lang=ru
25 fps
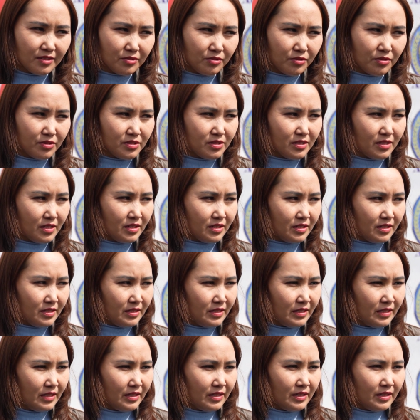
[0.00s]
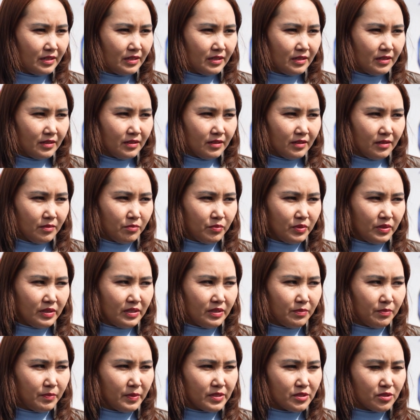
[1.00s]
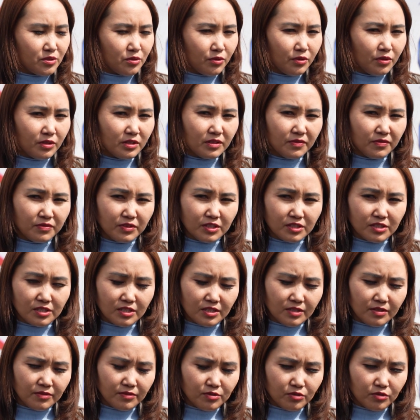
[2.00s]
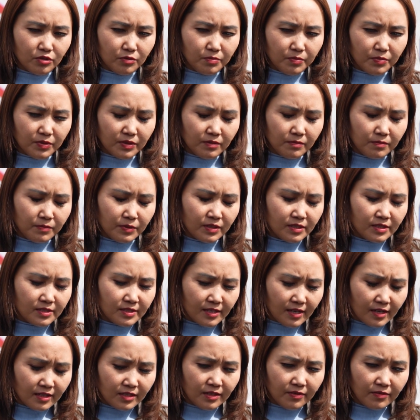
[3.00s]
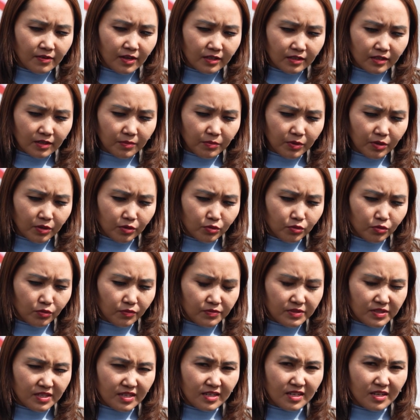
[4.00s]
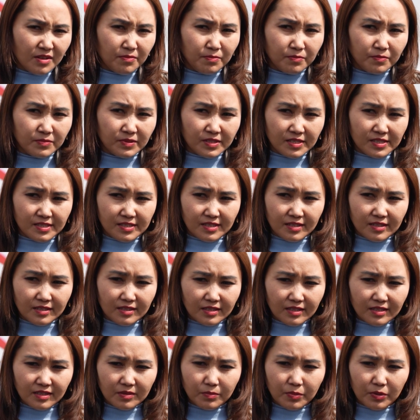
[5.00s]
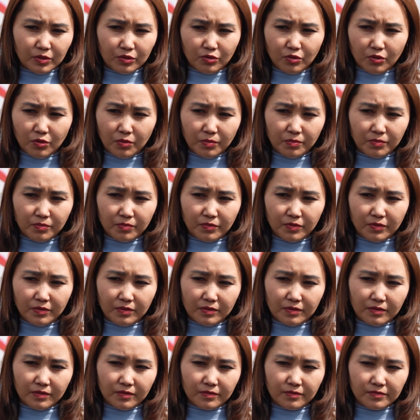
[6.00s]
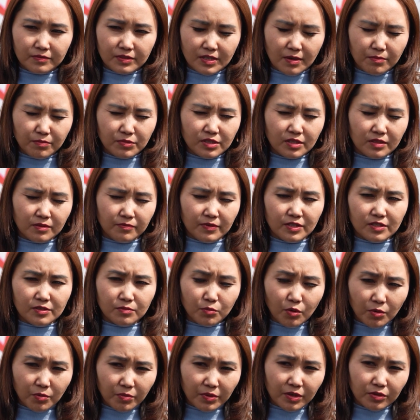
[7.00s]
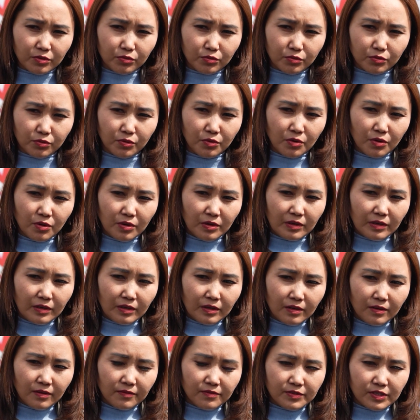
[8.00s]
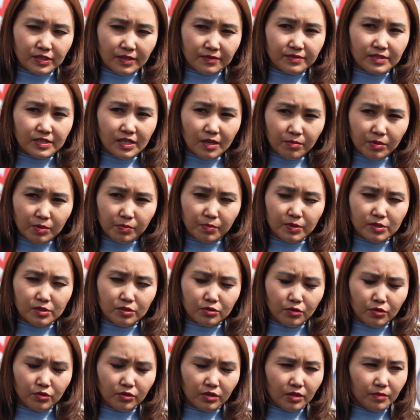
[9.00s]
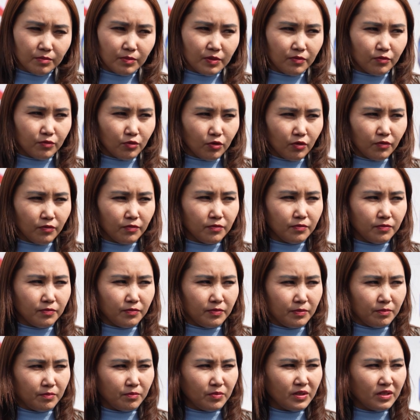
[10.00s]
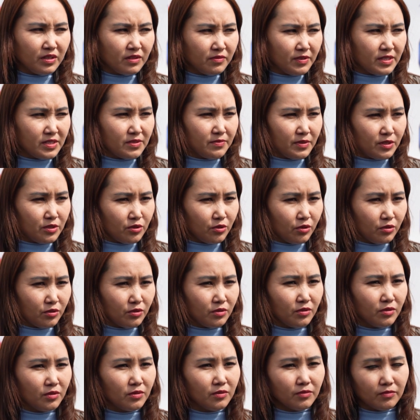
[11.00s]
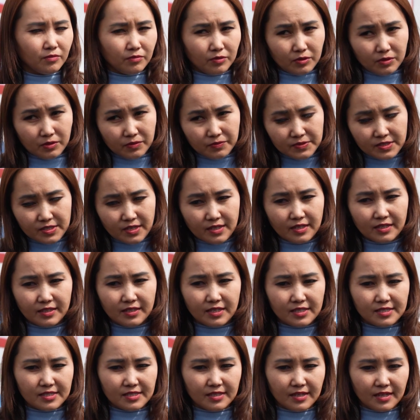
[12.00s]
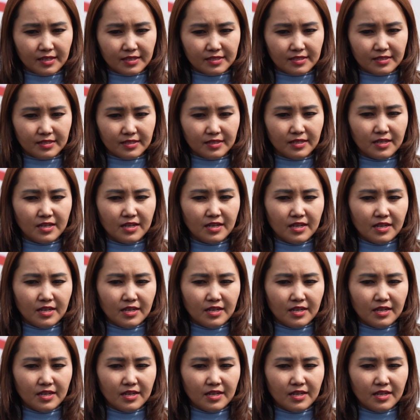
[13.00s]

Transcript: То есть они были построены в 1959 году в селе Сесерлых, потом в 1978 году со всеми постройками вновь был возведен вот в селе Дерзигаксы.